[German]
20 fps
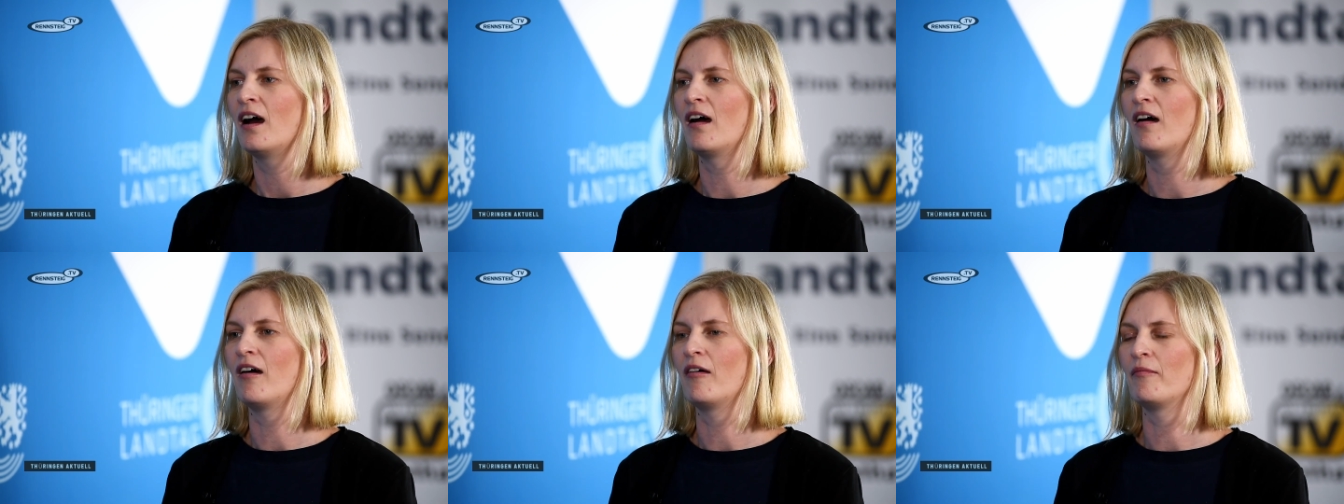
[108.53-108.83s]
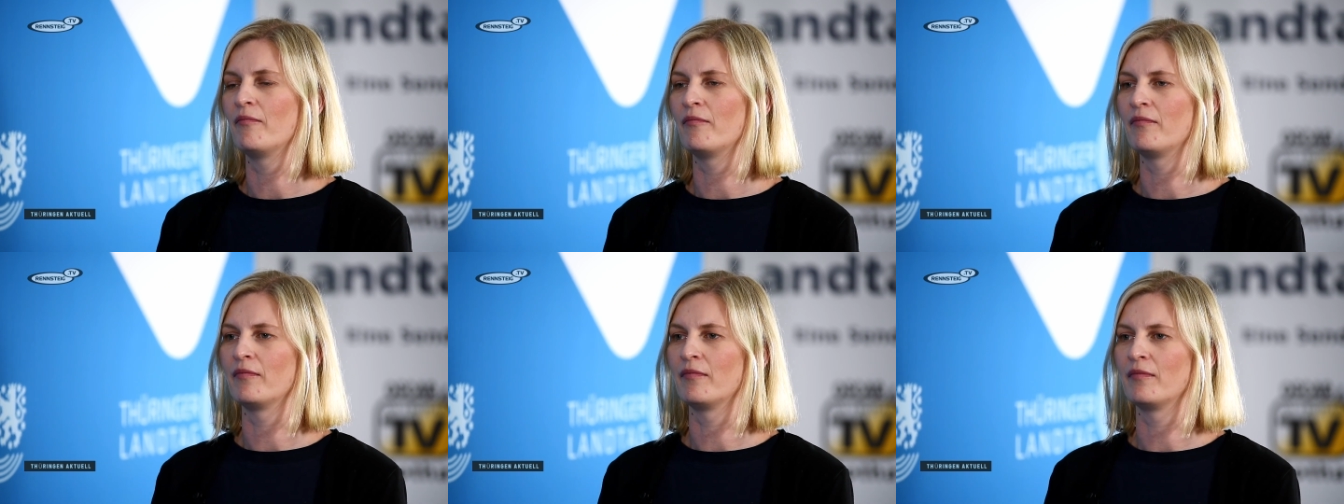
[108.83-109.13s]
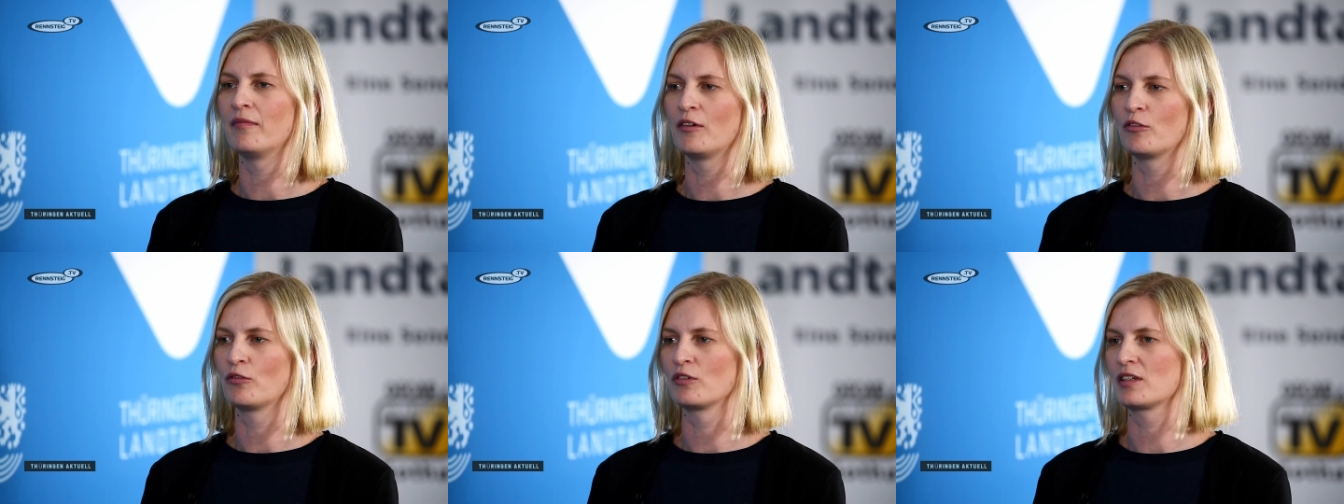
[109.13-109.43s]

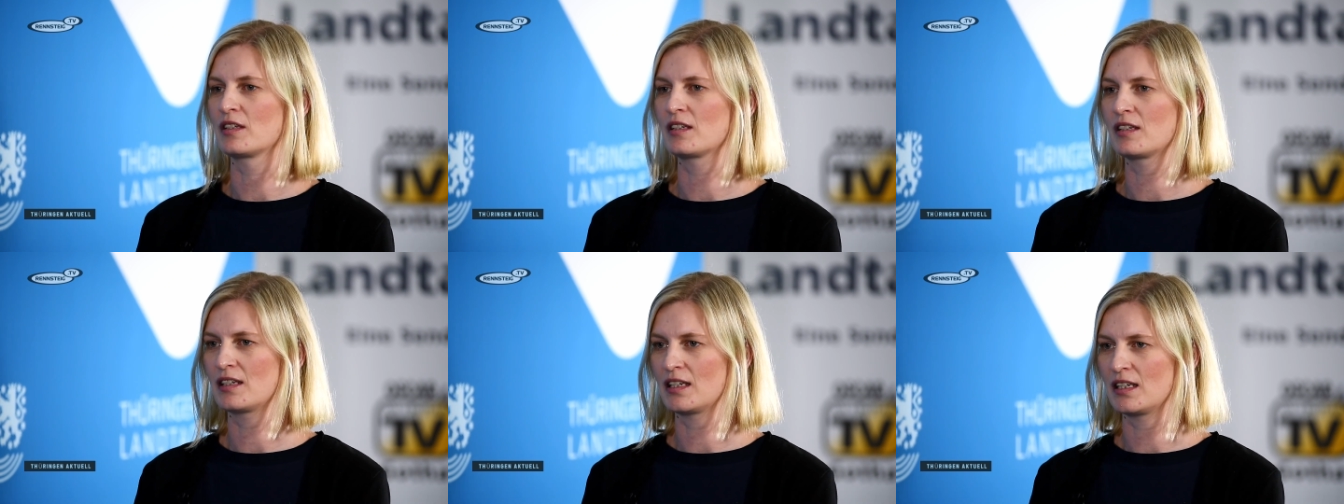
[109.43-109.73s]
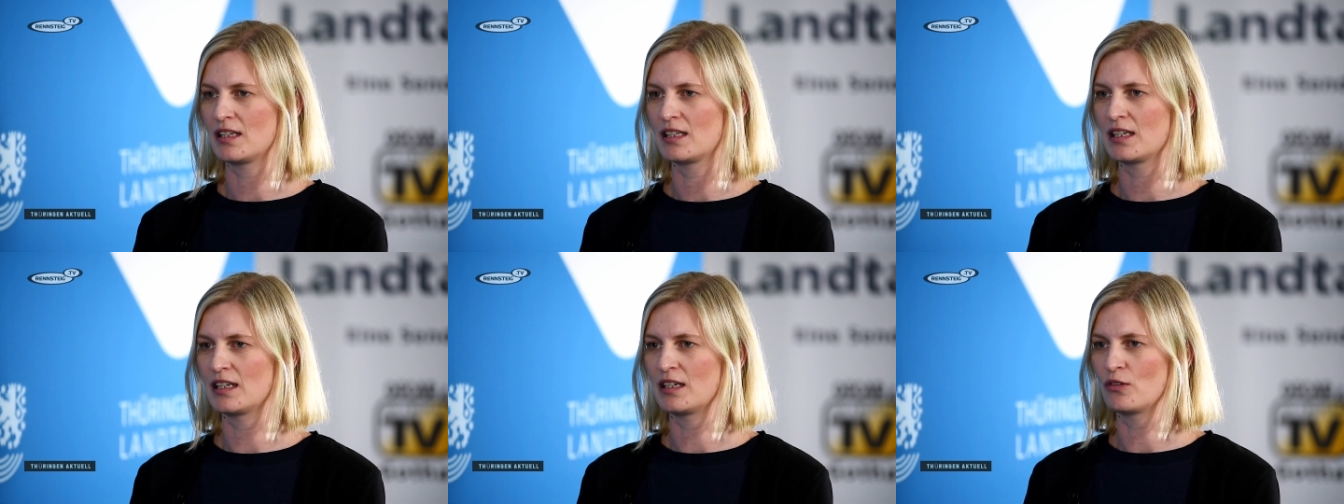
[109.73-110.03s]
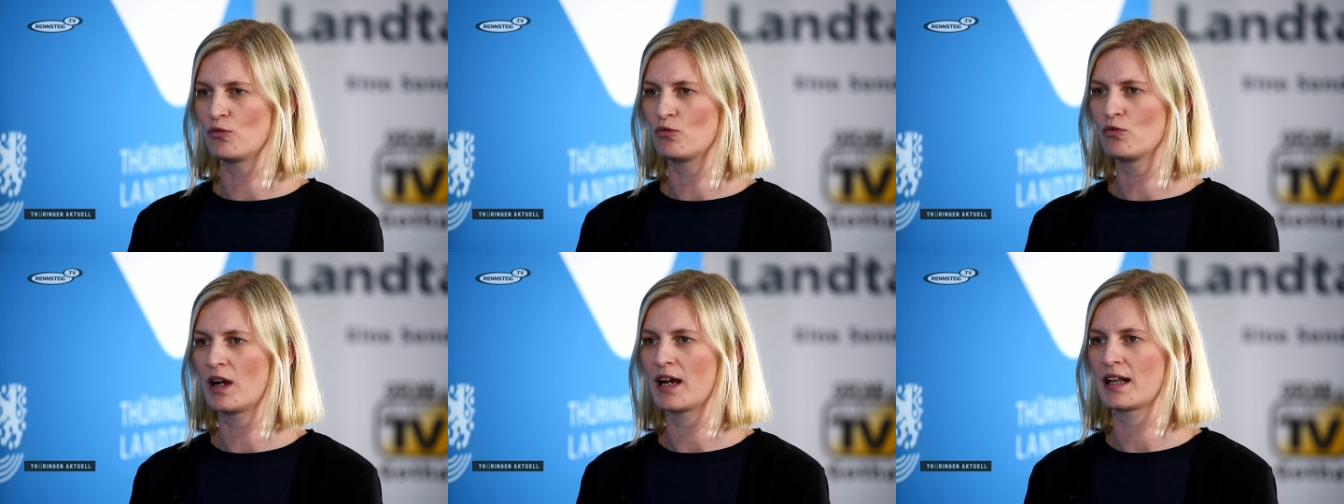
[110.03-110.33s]
ähm, und die
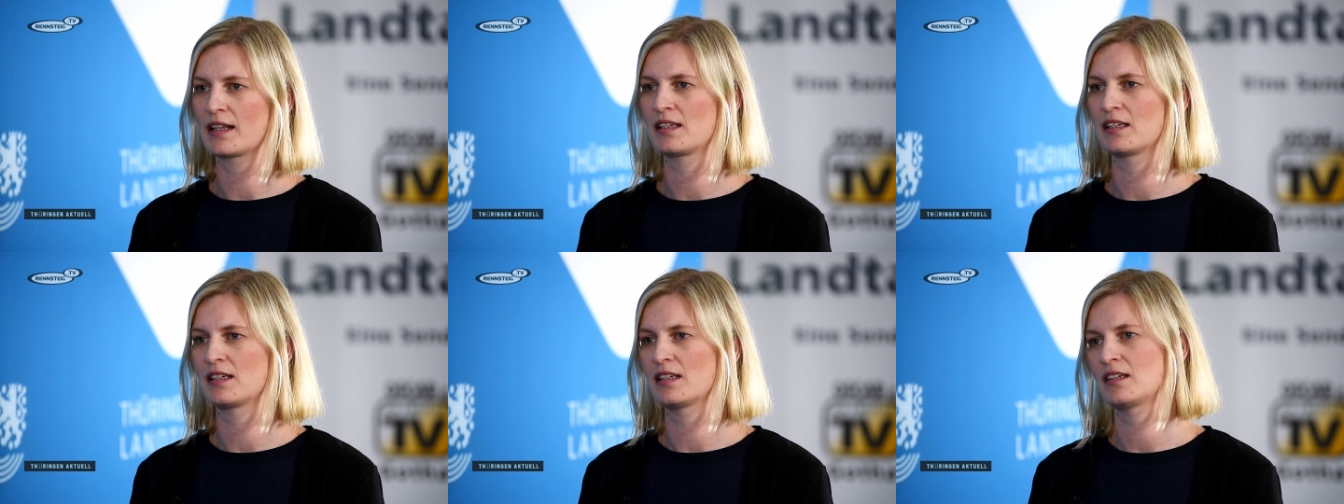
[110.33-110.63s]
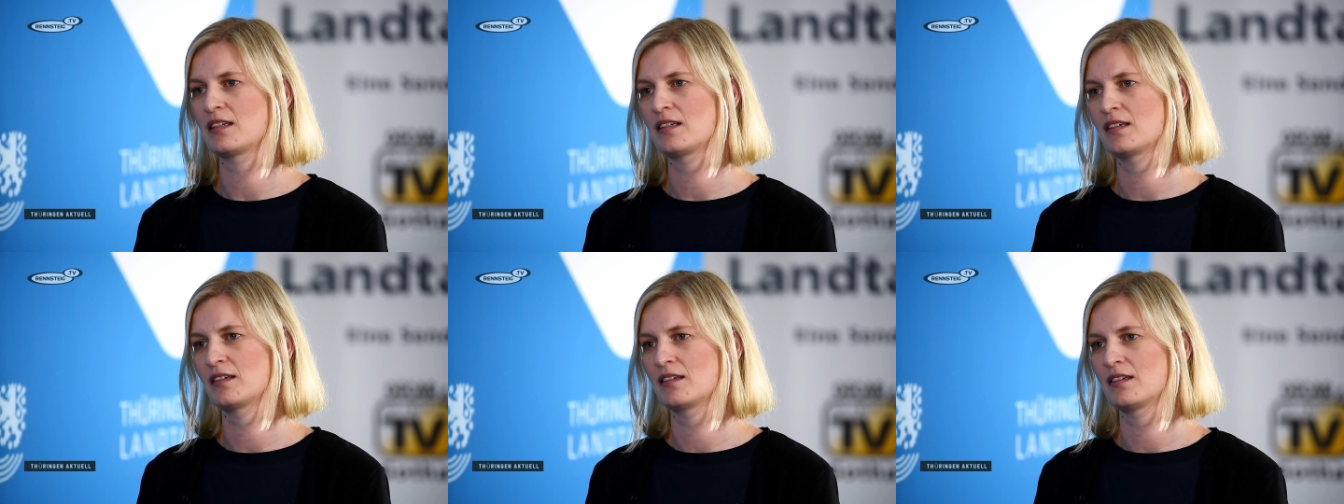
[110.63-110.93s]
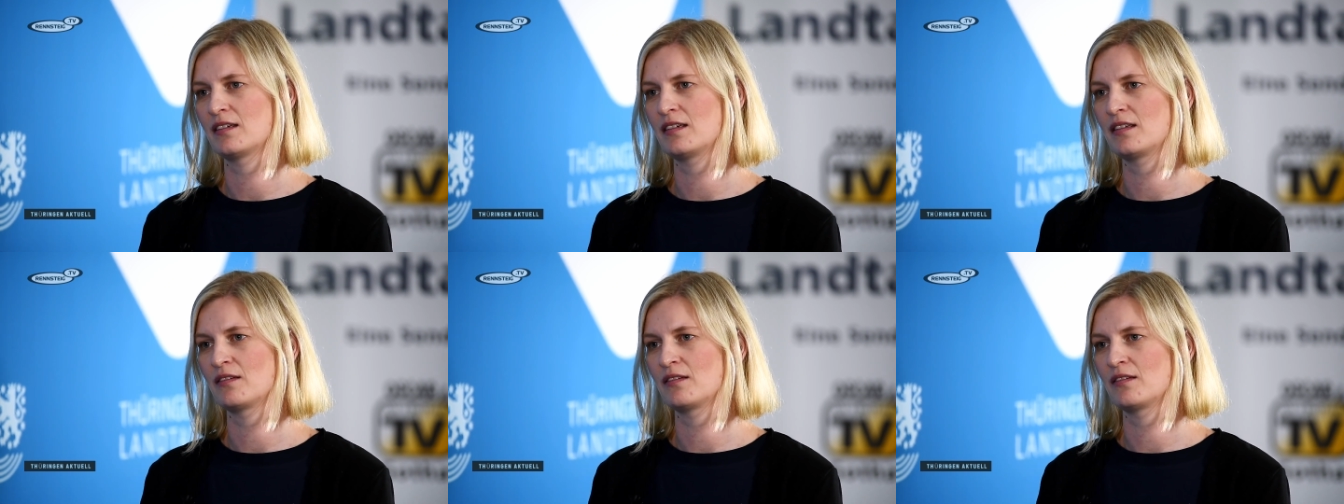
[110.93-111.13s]
CDU hat sich äh,